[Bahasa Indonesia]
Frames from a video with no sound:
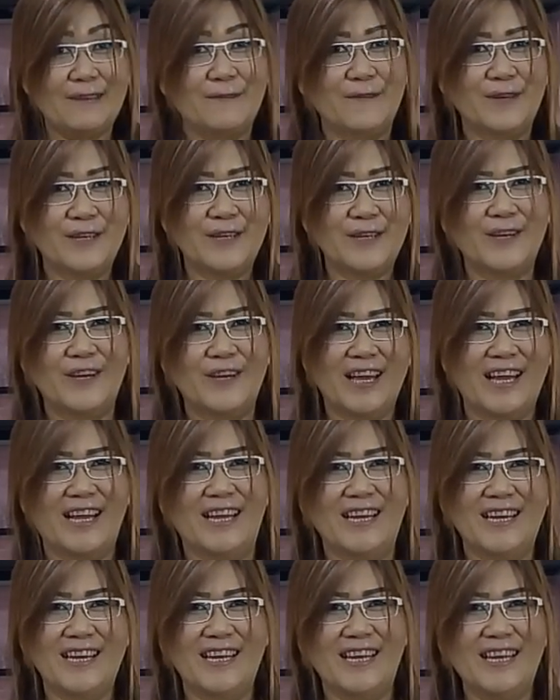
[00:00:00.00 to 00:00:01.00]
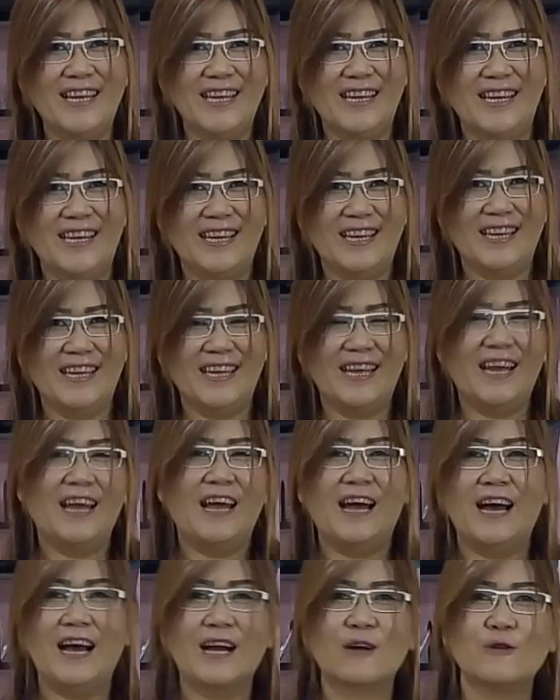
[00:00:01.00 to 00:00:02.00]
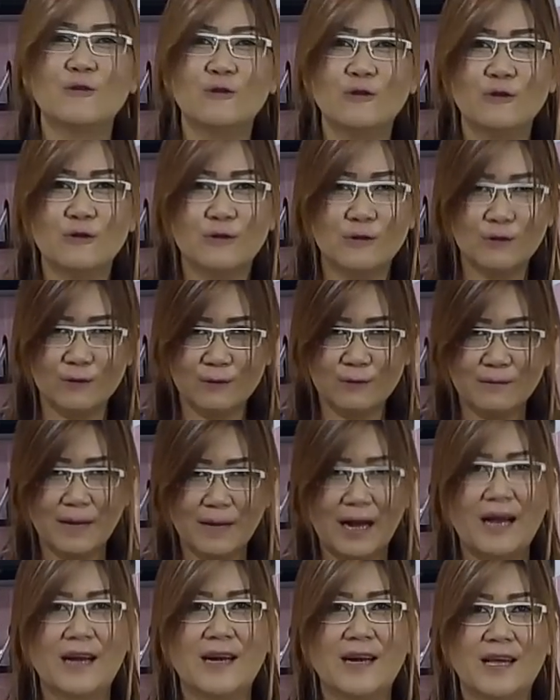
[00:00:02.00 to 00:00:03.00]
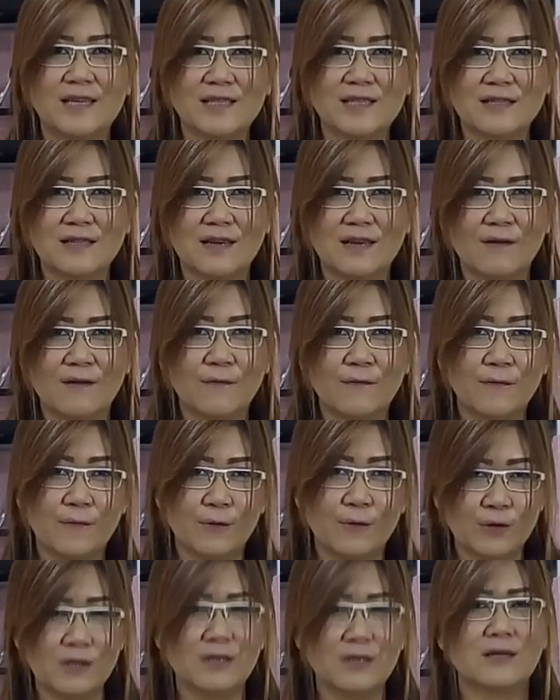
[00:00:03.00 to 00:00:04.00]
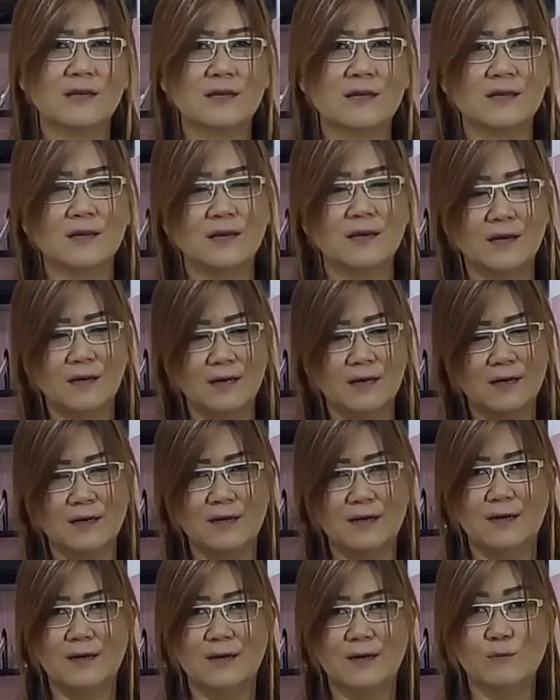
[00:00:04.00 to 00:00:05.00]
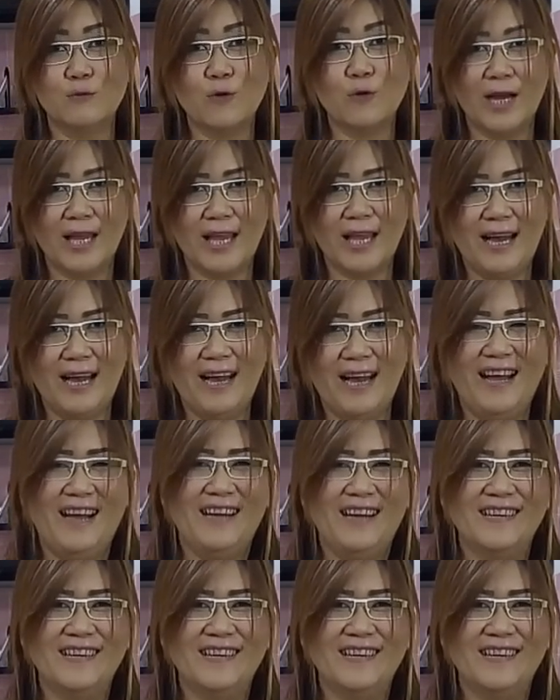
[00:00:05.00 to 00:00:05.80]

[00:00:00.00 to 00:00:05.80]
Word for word: video yang ini aku makan extreme food uh, buaya